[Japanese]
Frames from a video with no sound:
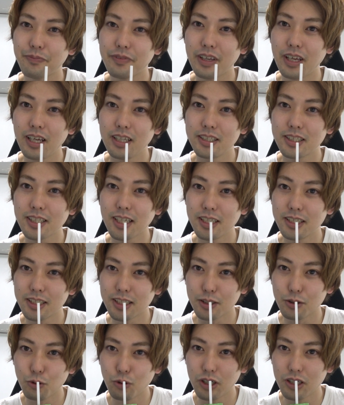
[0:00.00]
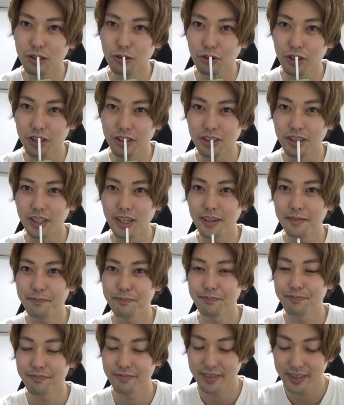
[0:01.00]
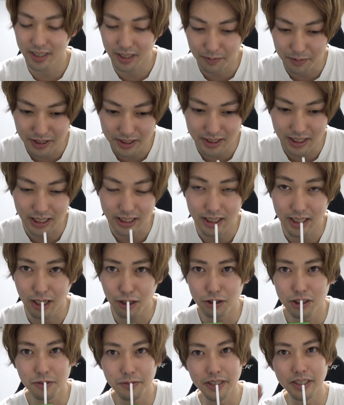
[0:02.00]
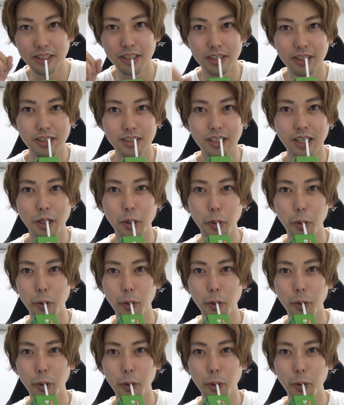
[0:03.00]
えー、近々動画で解けるんで、ぜひ皆さん楽しみにしてください。